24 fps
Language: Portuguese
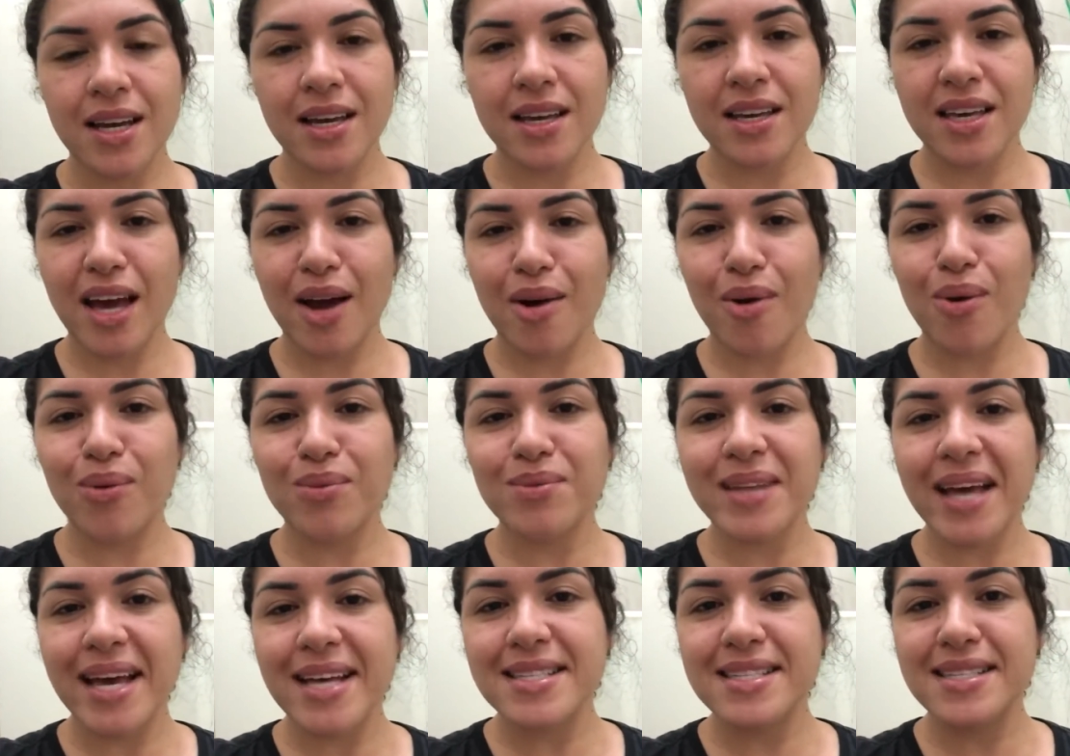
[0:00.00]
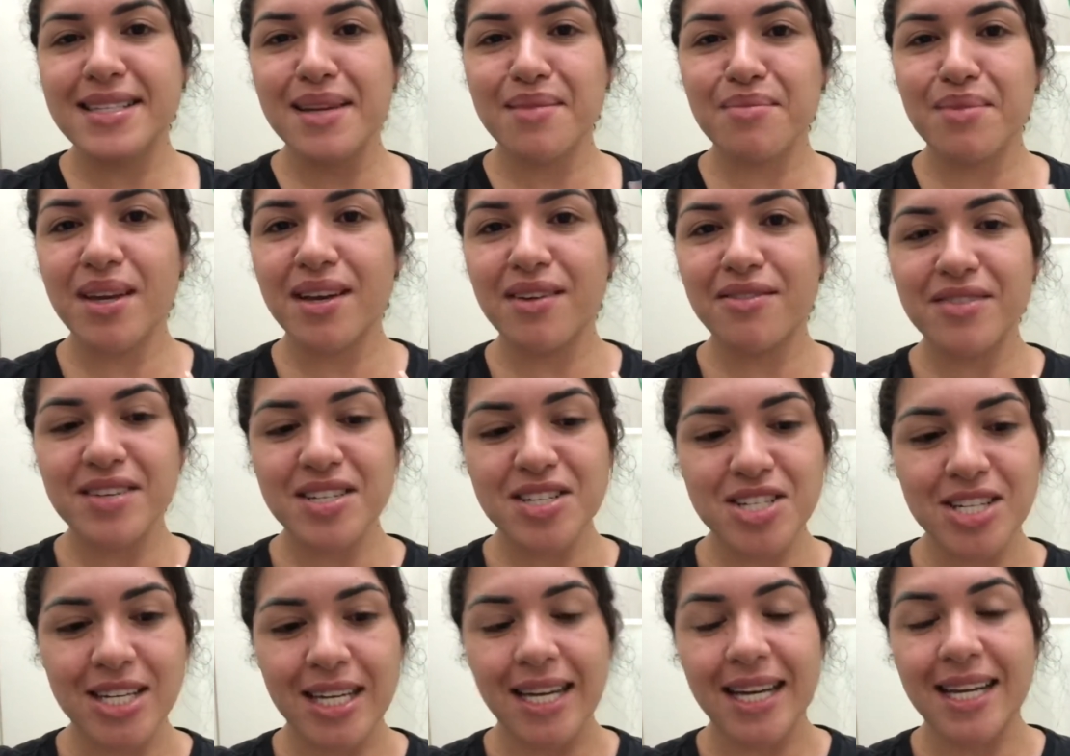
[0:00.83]
que acontece na minha
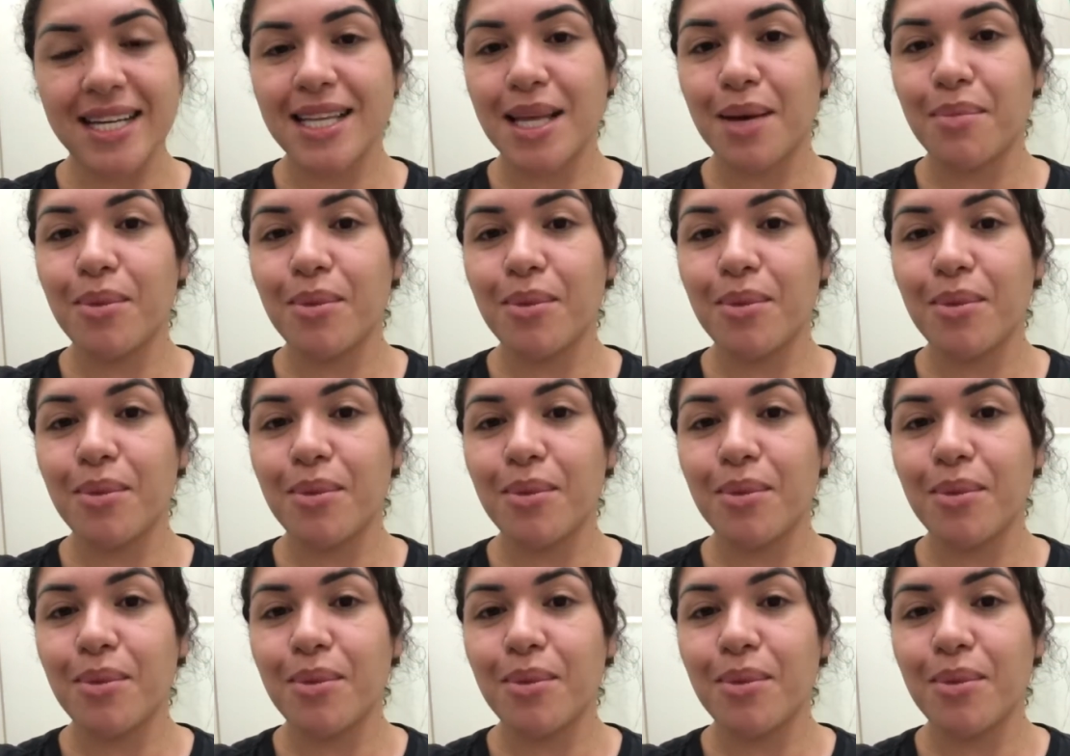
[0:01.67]
vidinha, tá